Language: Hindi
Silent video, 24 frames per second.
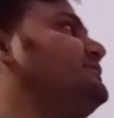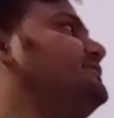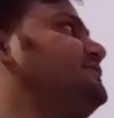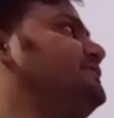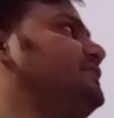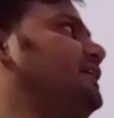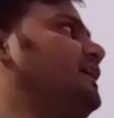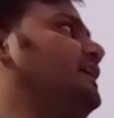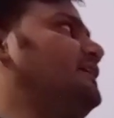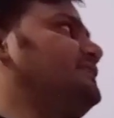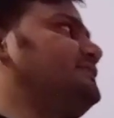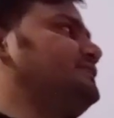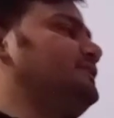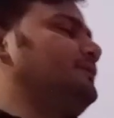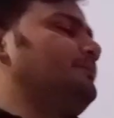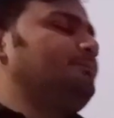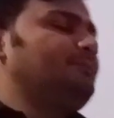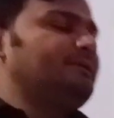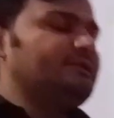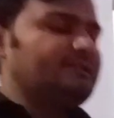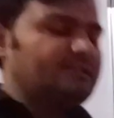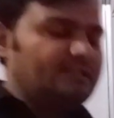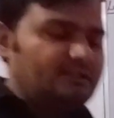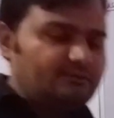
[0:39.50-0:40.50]
चार्ज
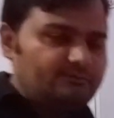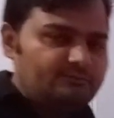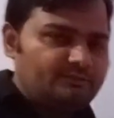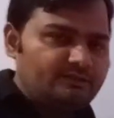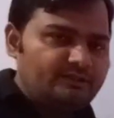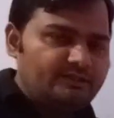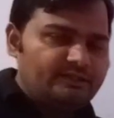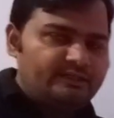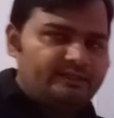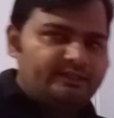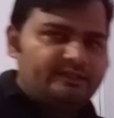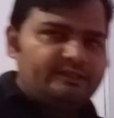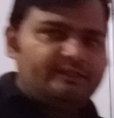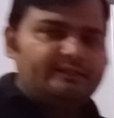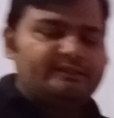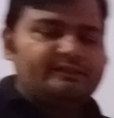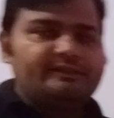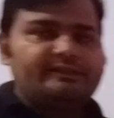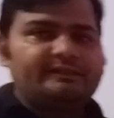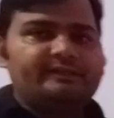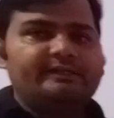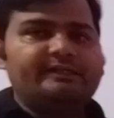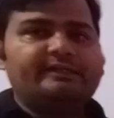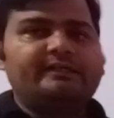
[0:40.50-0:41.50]
मतलब
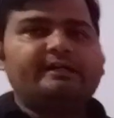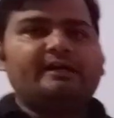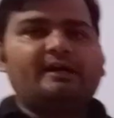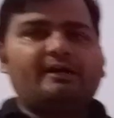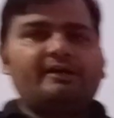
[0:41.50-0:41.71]
कि